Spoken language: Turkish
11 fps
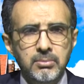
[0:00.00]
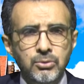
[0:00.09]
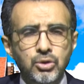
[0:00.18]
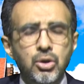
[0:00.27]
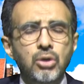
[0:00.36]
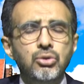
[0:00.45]

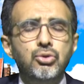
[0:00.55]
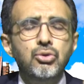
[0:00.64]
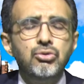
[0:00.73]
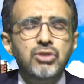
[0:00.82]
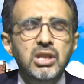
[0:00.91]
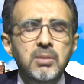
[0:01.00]
Çok
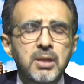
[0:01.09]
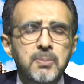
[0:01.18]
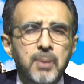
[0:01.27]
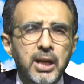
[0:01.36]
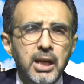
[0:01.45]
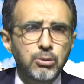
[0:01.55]
cüzi bir
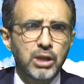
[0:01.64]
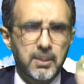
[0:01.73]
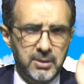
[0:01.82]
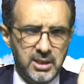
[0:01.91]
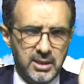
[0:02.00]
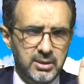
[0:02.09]
paraya bunu
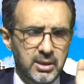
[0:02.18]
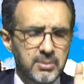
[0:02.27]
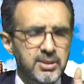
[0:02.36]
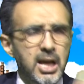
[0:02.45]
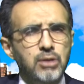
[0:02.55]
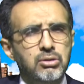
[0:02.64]
yapacaksın dedim.
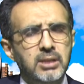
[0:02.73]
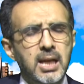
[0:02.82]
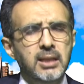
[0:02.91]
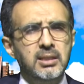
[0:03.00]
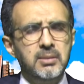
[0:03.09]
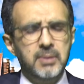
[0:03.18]
Sağ olsun
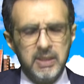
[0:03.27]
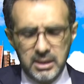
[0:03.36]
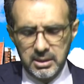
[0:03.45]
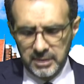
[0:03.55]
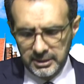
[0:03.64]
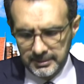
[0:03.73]
kendisi beni
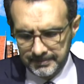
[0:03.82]
kırmadı.